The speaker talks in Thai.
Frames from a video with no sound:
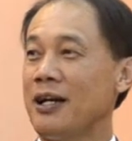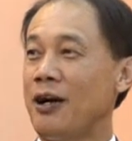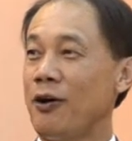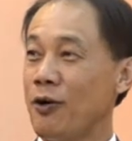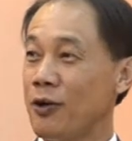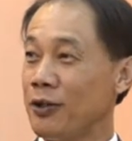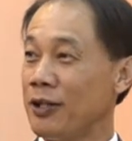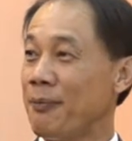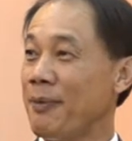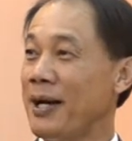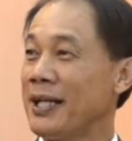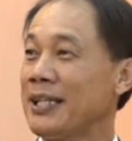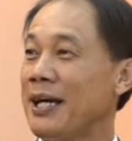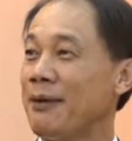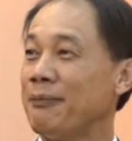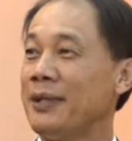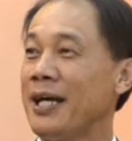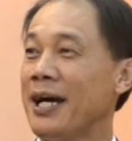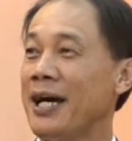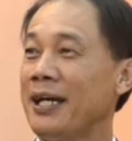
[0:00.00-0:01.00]
เขาก็สามารถ
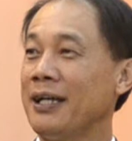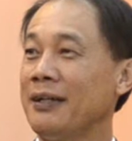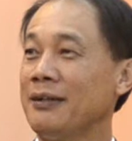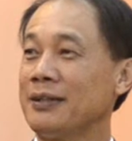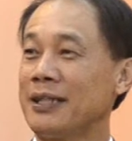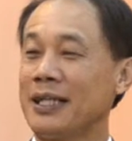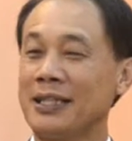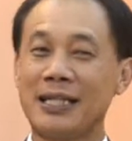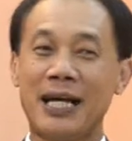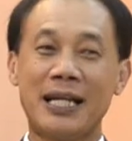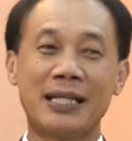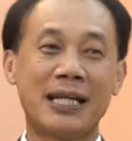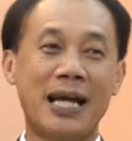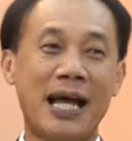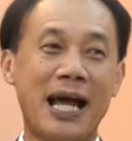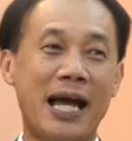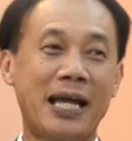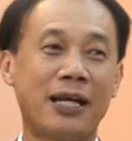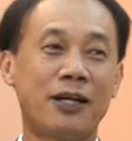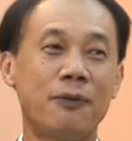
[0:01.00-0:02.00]
ทำได้ งั้นการ
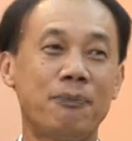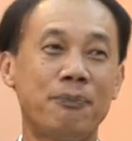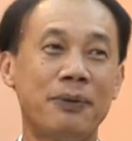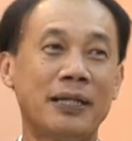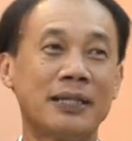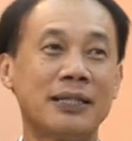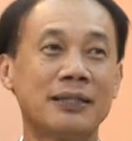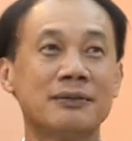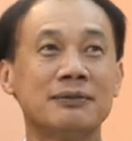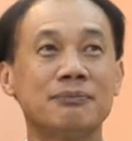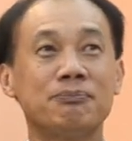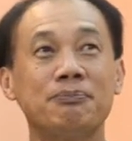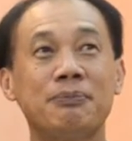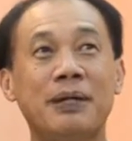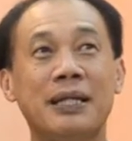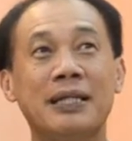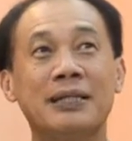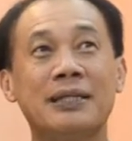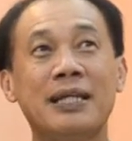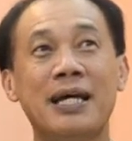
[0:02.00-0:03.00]
ขายก็เป็น
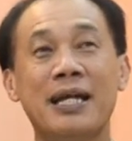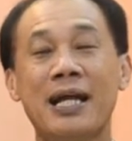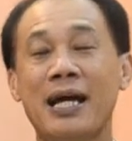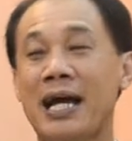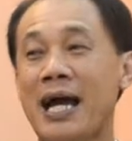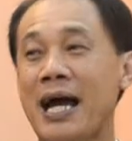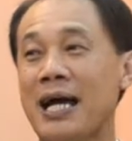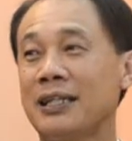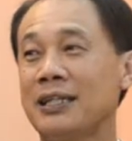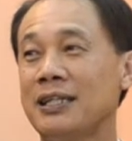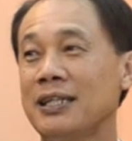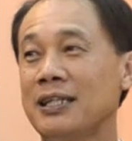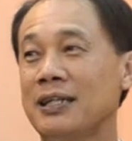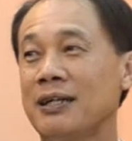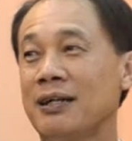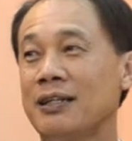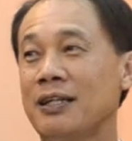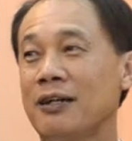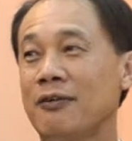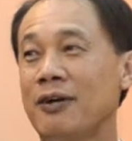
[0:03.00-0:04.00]
เป็นได้ราคาที่
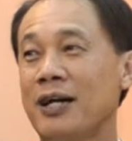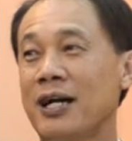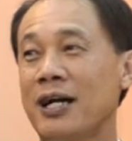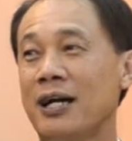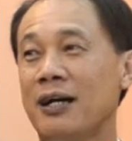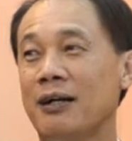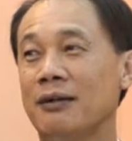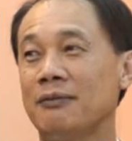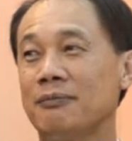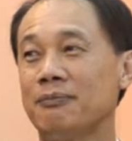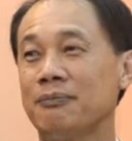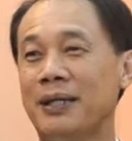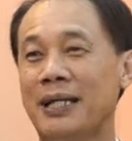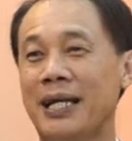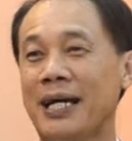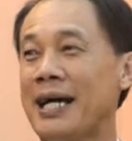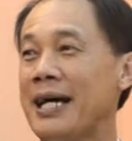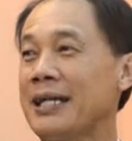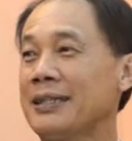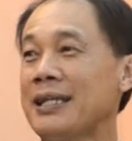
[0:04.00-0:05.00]
เขาเรียกว่าเป็
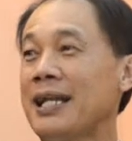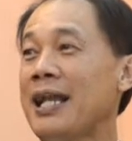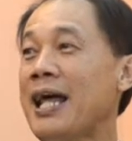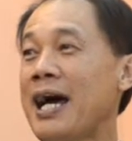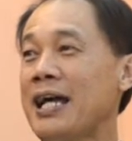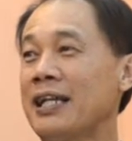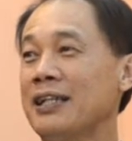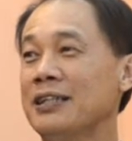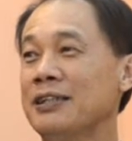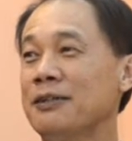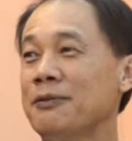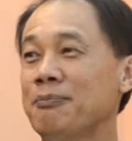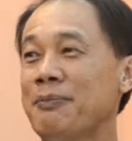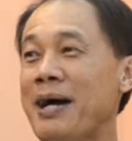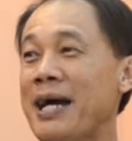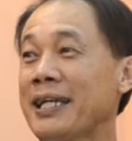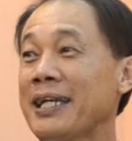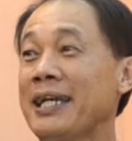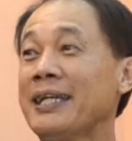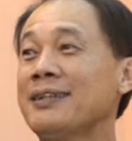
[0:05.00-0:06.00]
นราคาตลาดหรือ
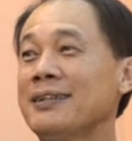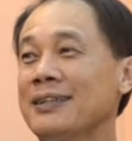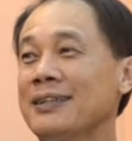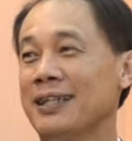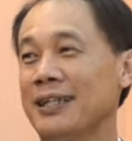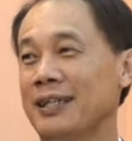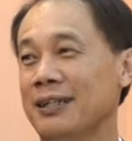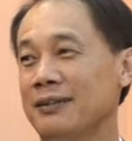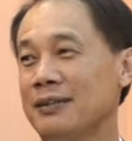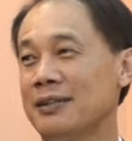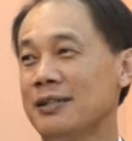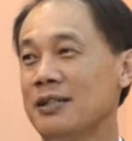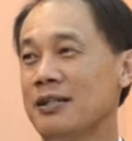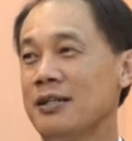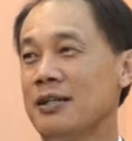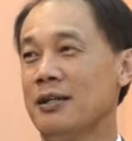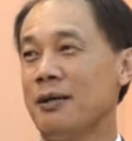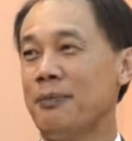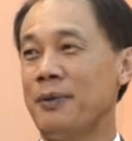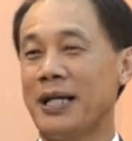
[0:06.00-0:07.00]
มาร์เก็นะ
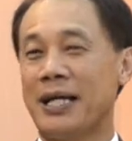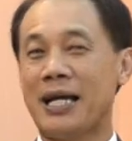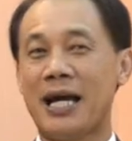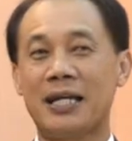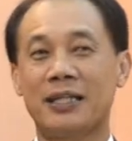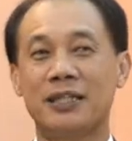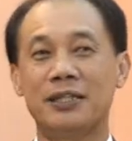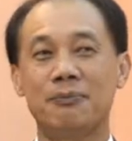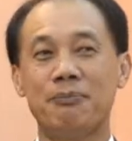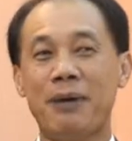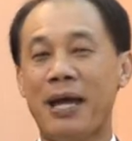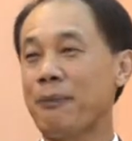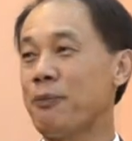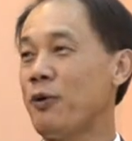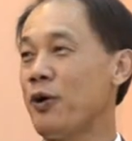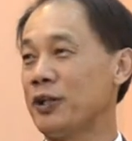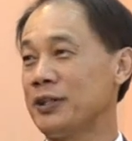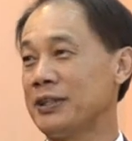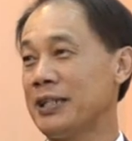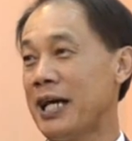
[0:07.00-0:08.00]
ก็เป็นราคาที่แบง
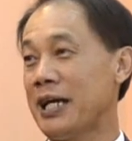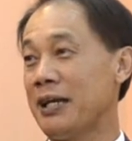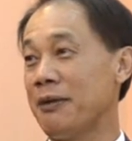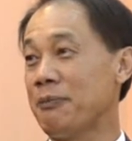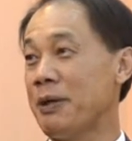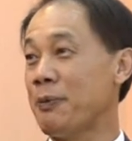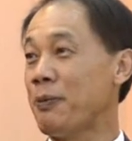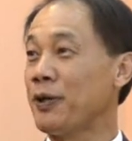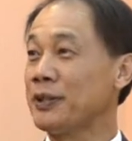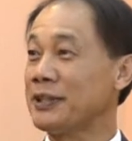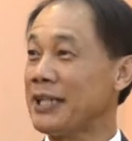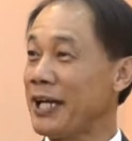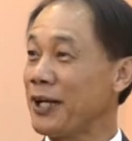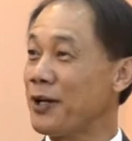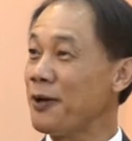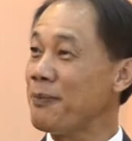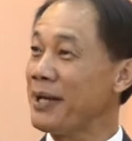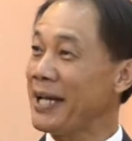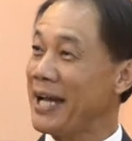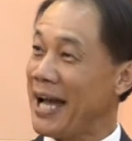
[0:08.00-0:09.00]
ค์พอใจไม่พอใจ
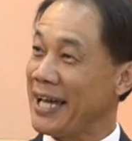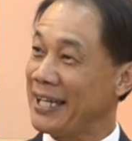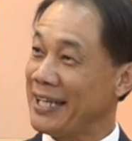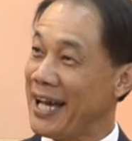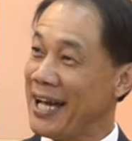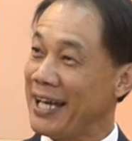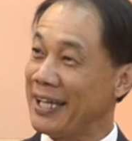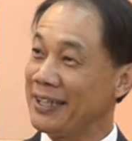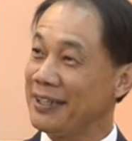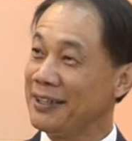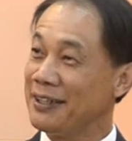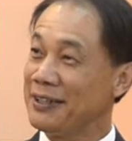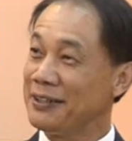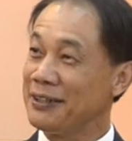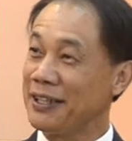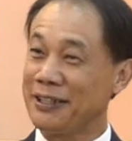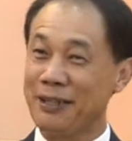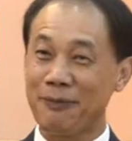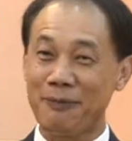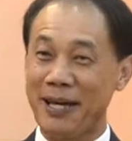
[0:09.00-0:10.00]
ก็ไม่ขายได้
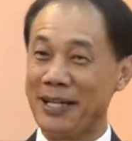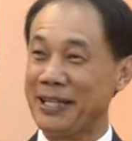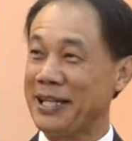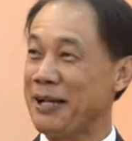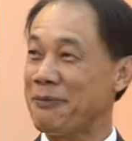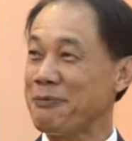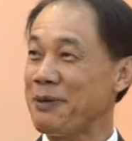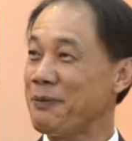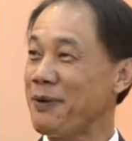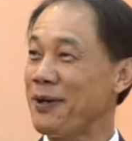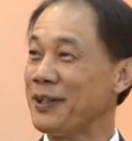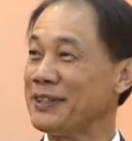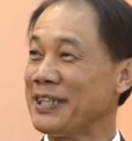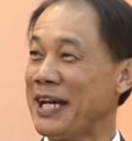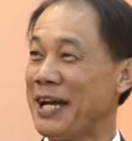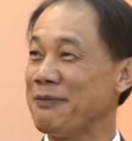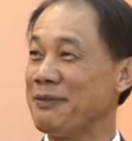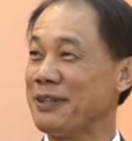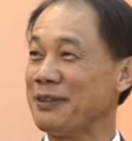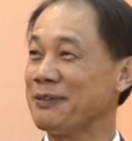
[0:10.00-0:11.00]
แต่สมัยนั้นไม่พอ
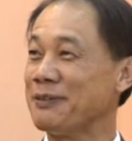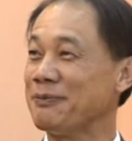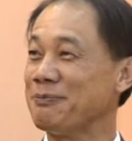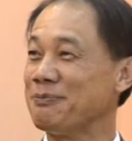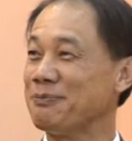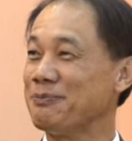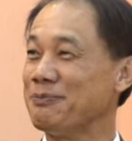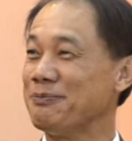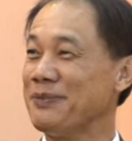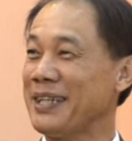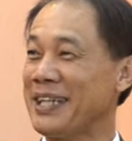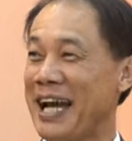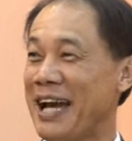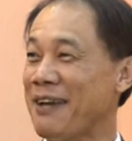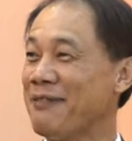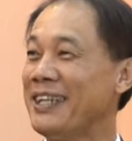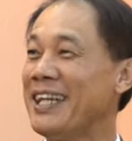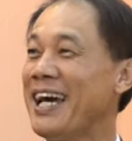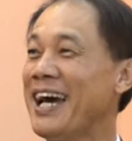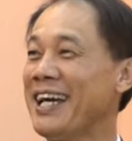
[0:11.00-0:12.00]
ใจมันไม่
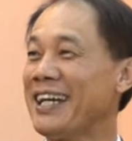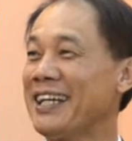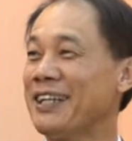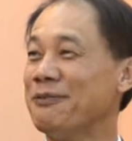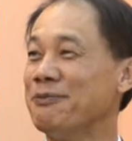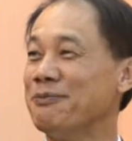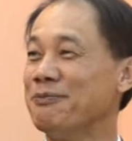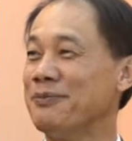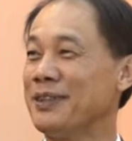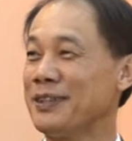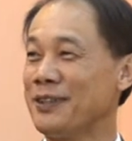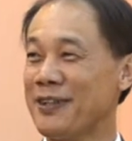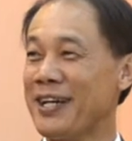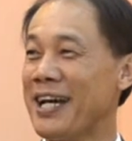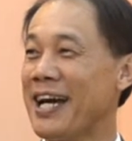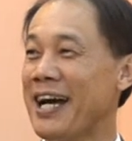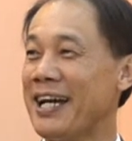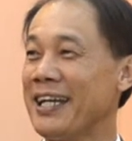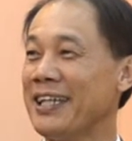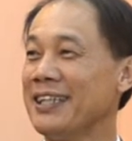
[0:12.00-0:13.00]
ขายไม่ได้ครับ มันต้อ
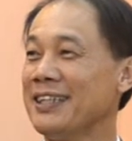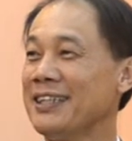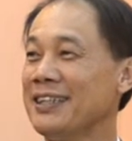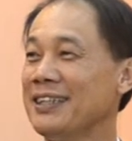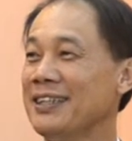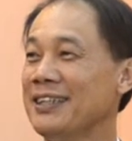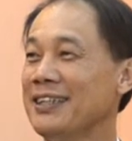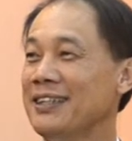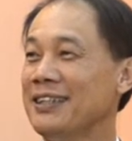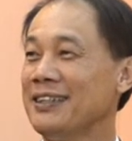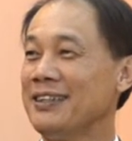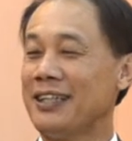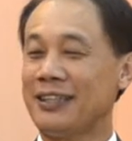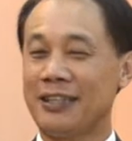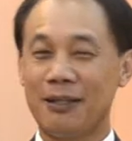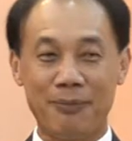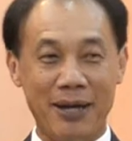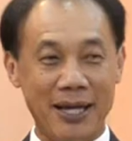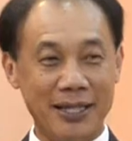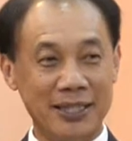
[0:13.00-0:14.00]
งขาย แต่
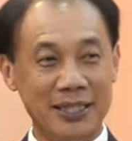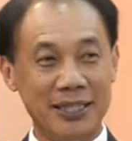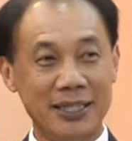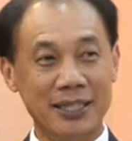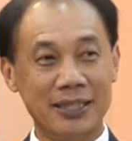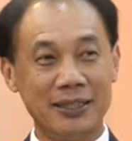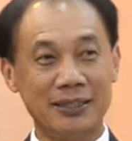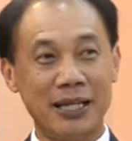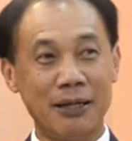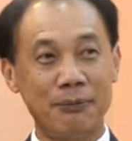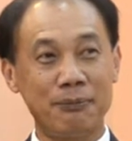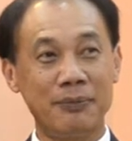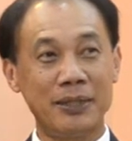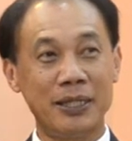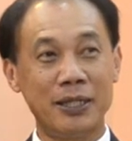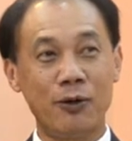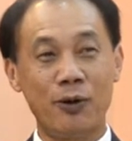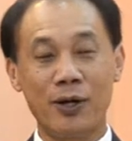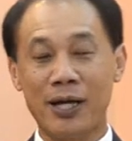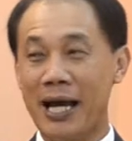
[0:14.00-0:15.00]
สมัยนี้ยัง
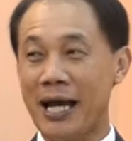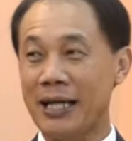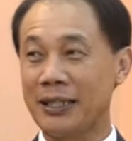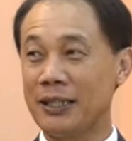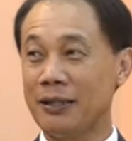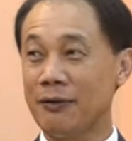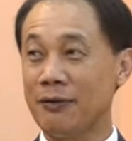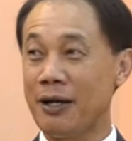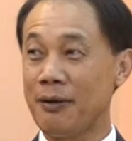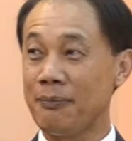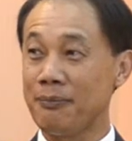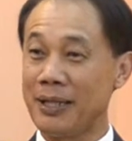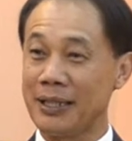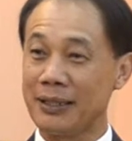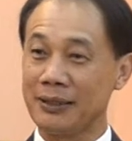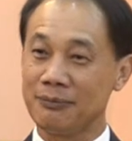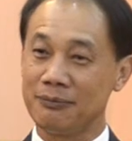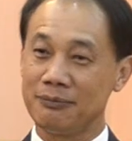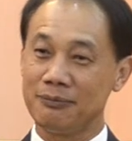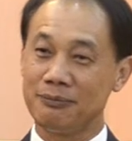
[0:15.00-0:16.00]
มีโอกาสที่ว่า
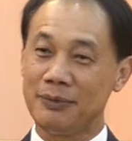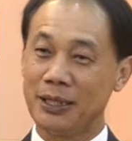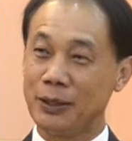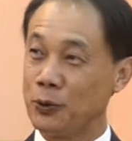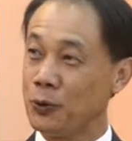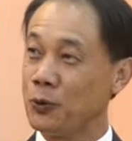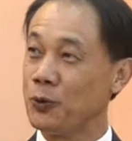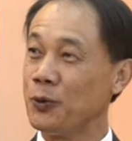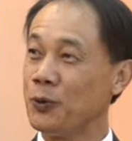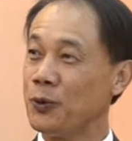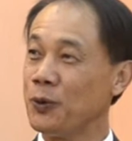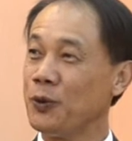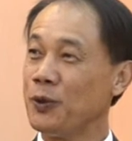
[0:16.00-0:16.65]
มามาดู